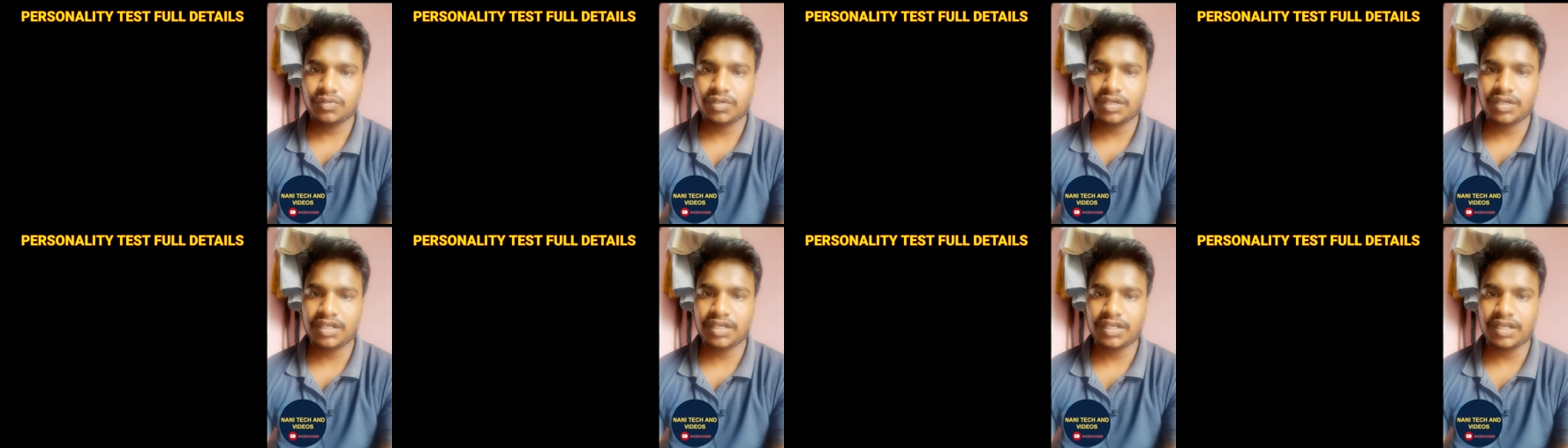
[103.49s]

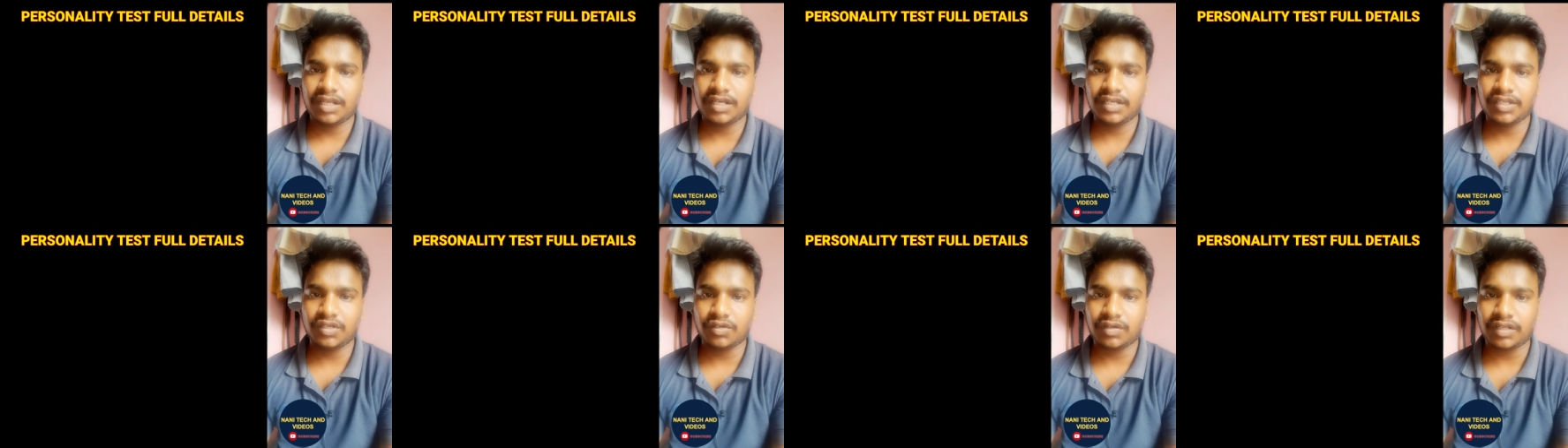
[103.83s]
ఓకేనా
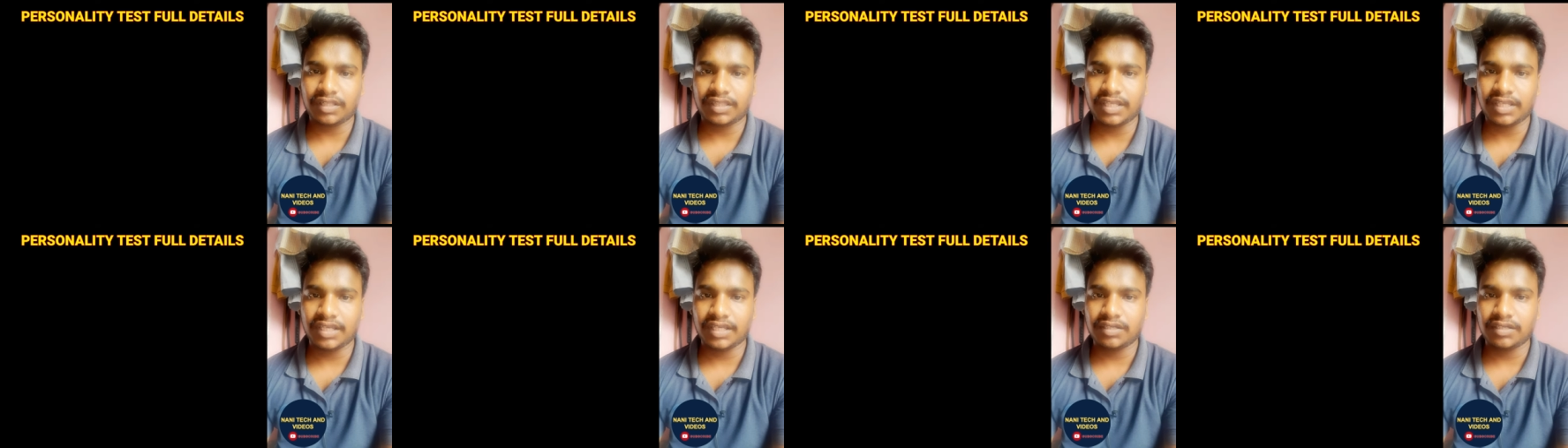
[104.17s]
నీ
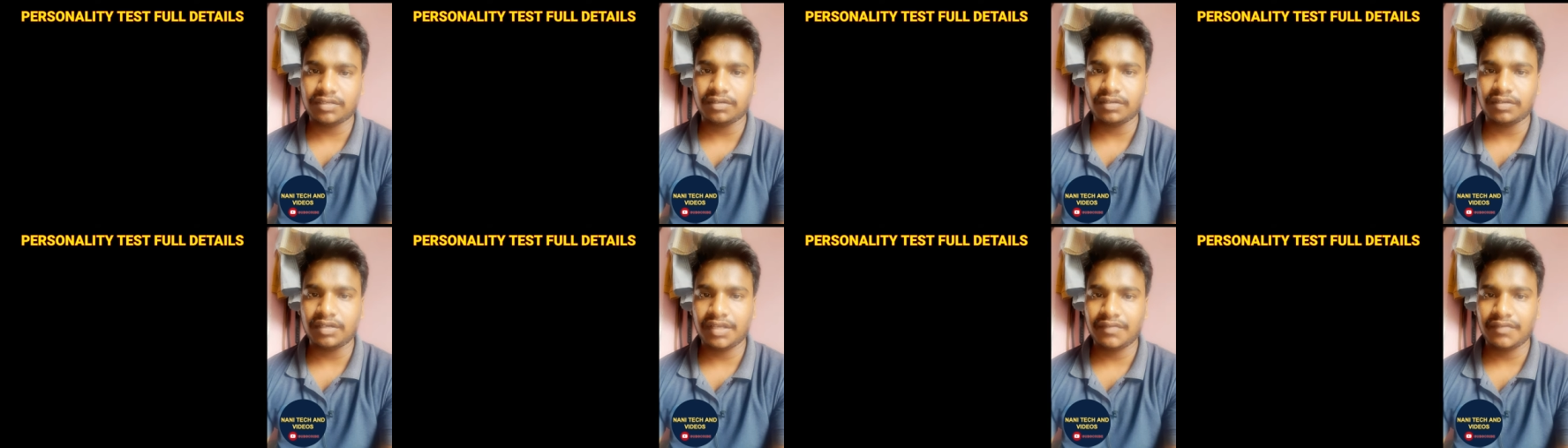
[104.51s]
యొక్క
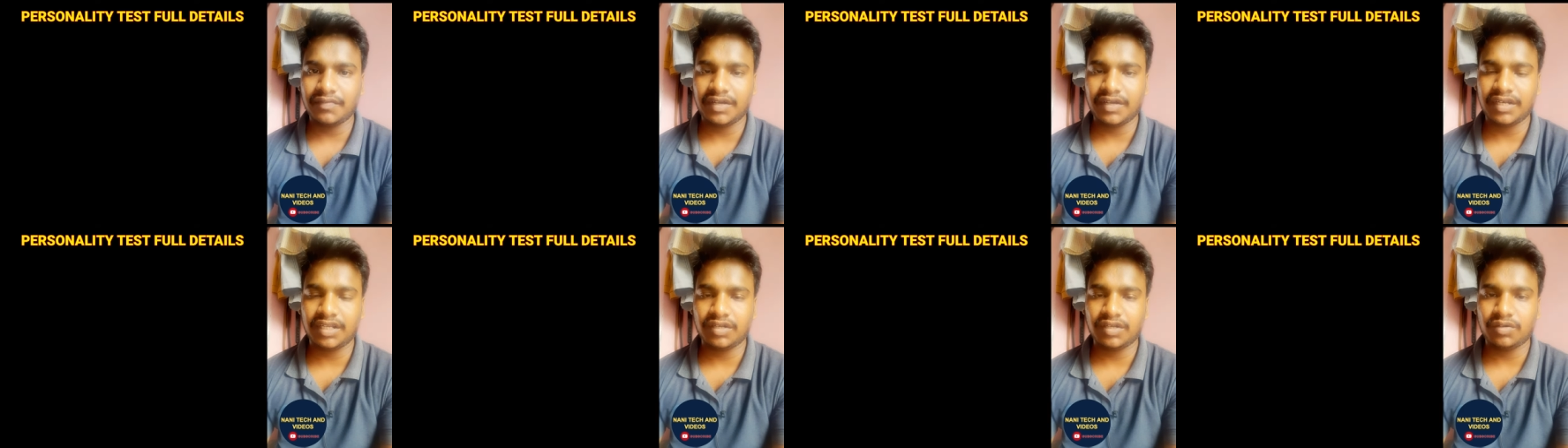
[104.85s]
థింకింగ్
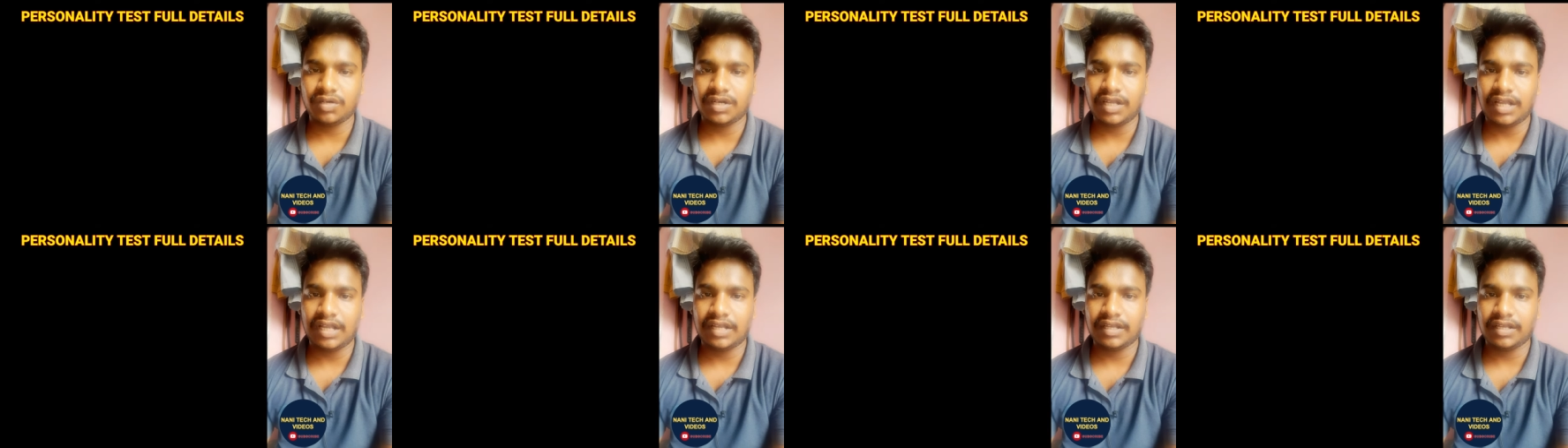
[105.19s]
ఇవన్నీ
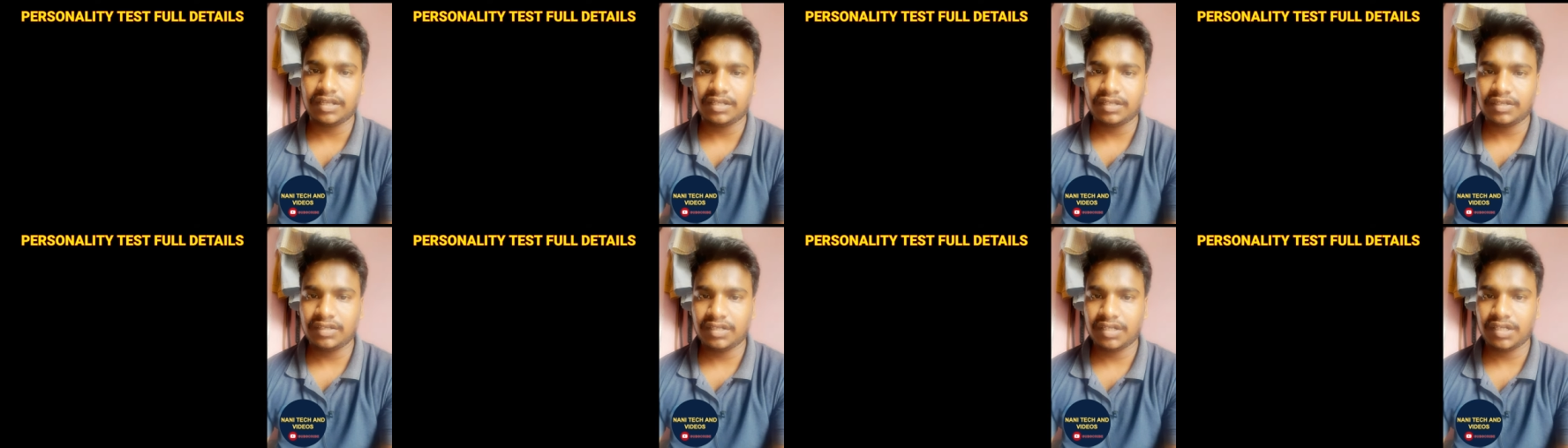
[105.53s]
కూడా
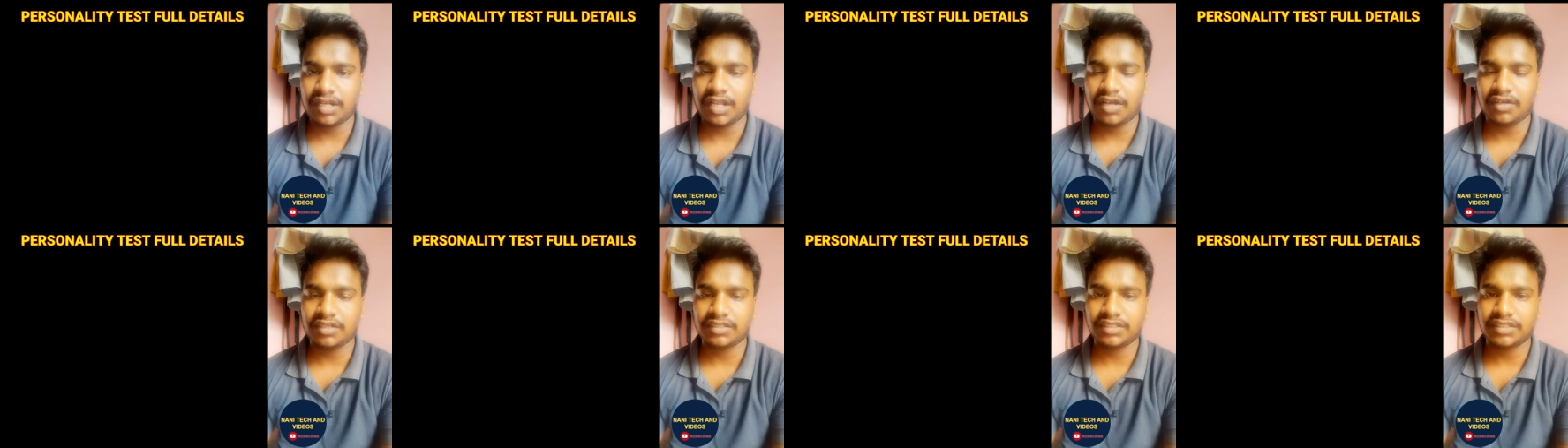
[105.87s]

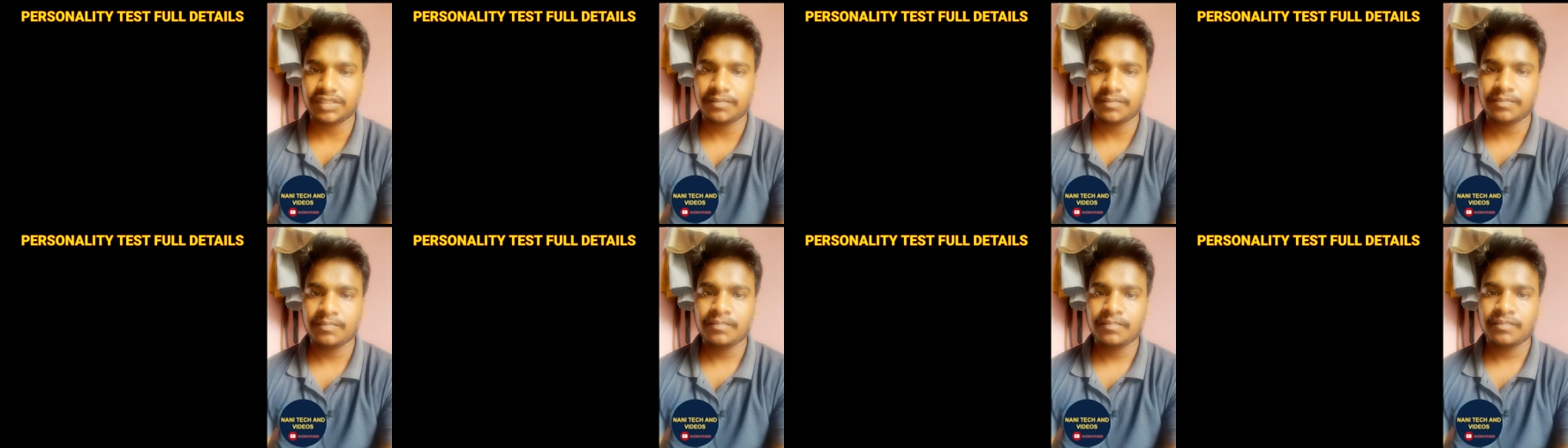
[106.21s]
ఇలా
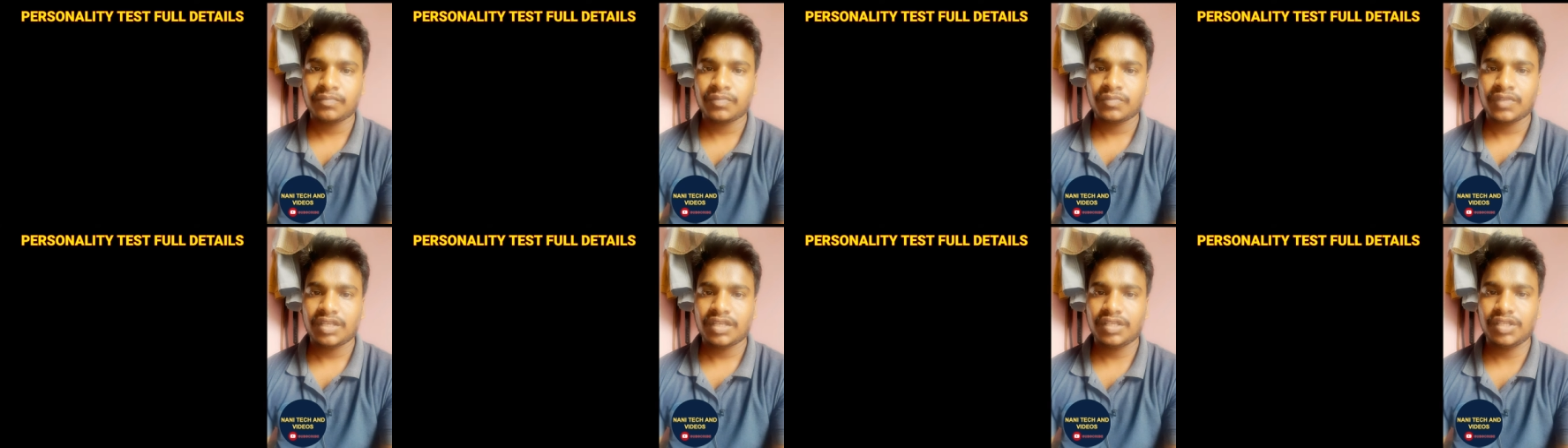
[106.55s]
వస్తాయి
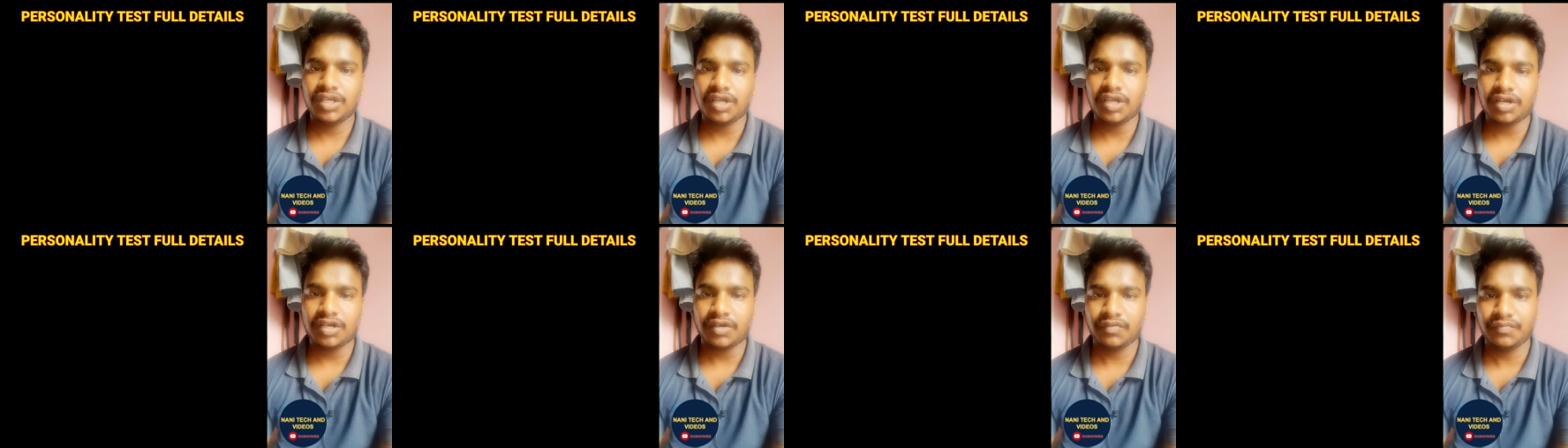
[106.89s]

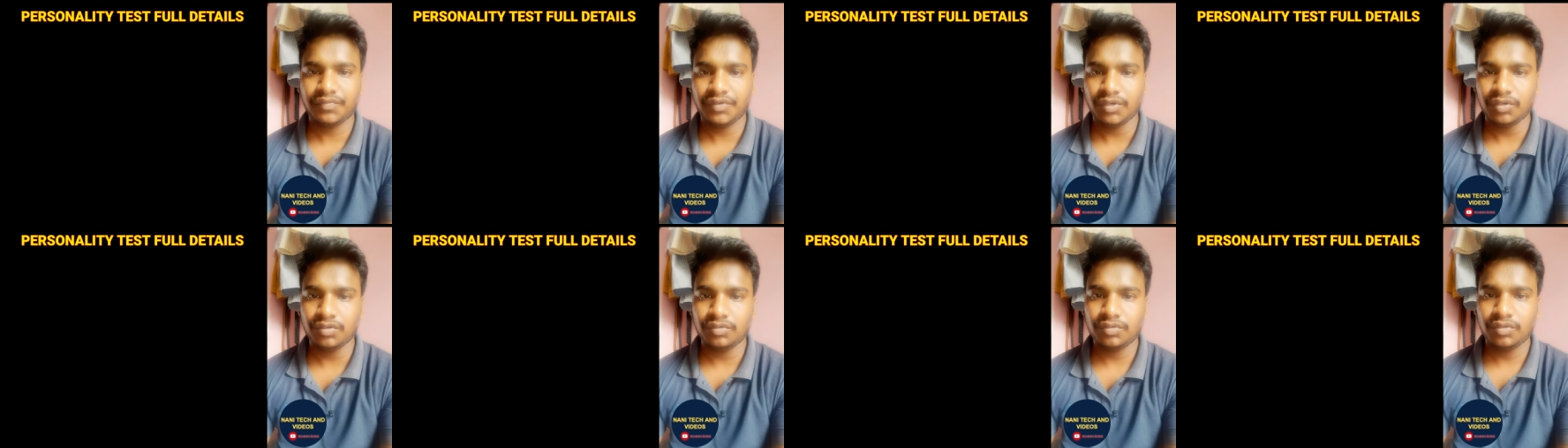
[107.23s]
నీ యొక్క
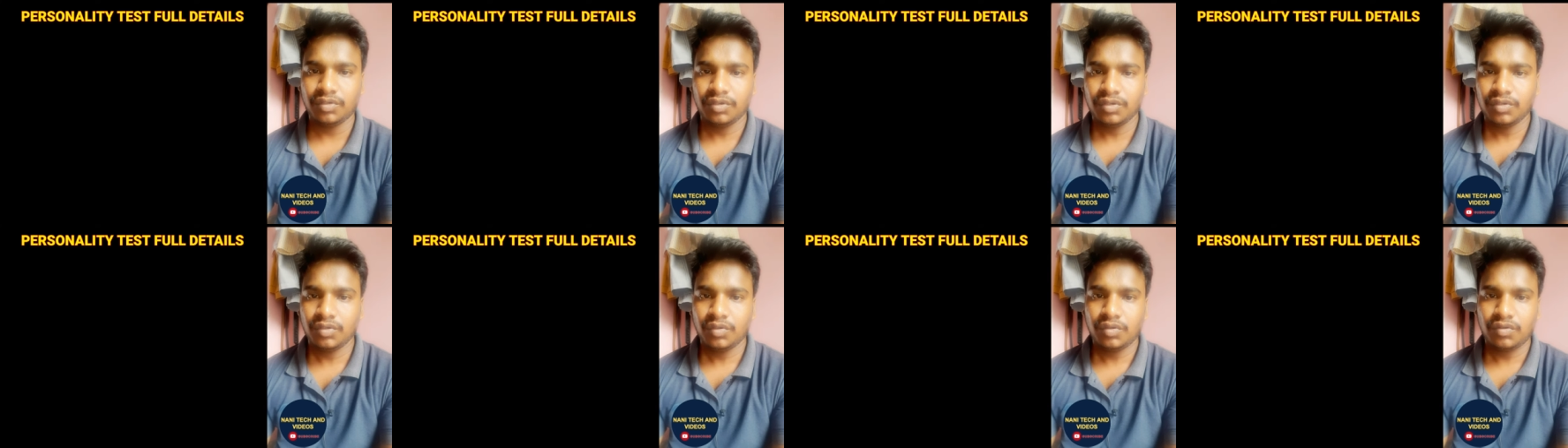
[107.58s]
వ్యూ
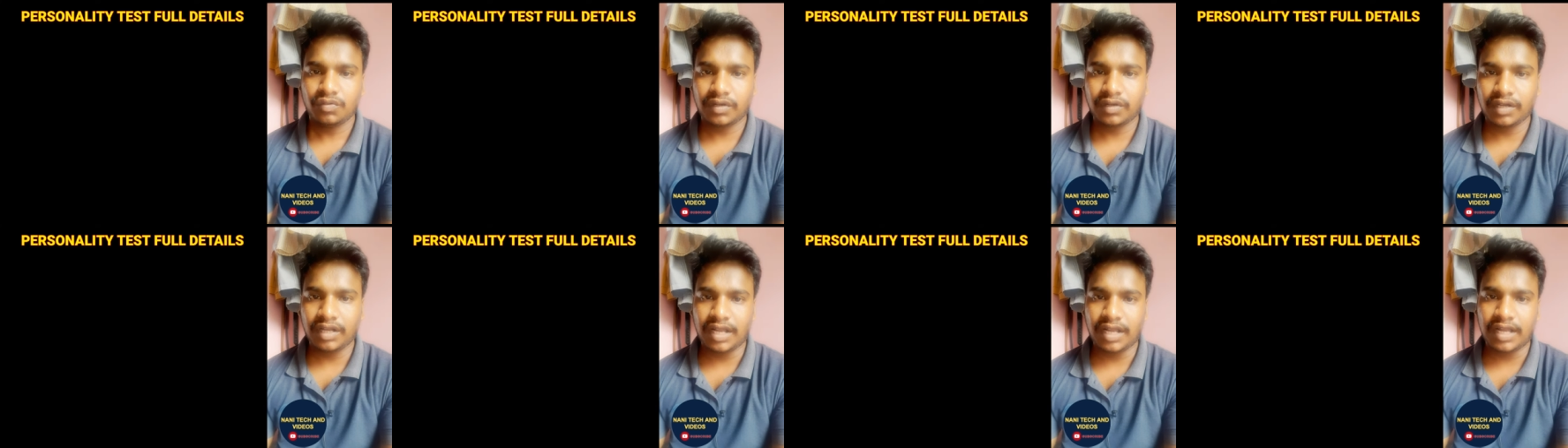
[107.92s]

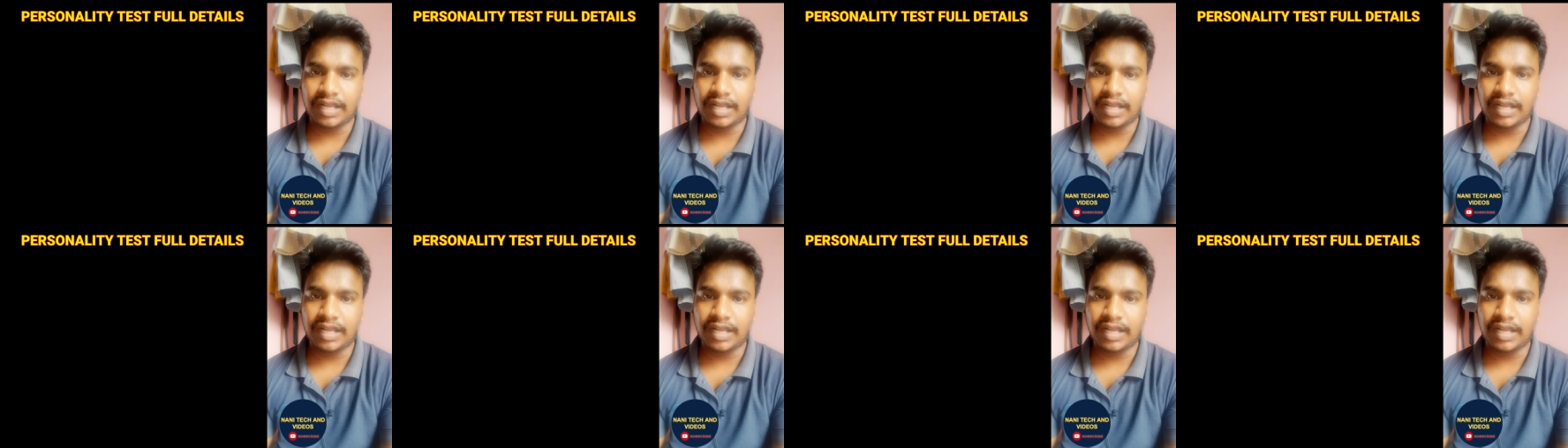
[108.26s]
ఒక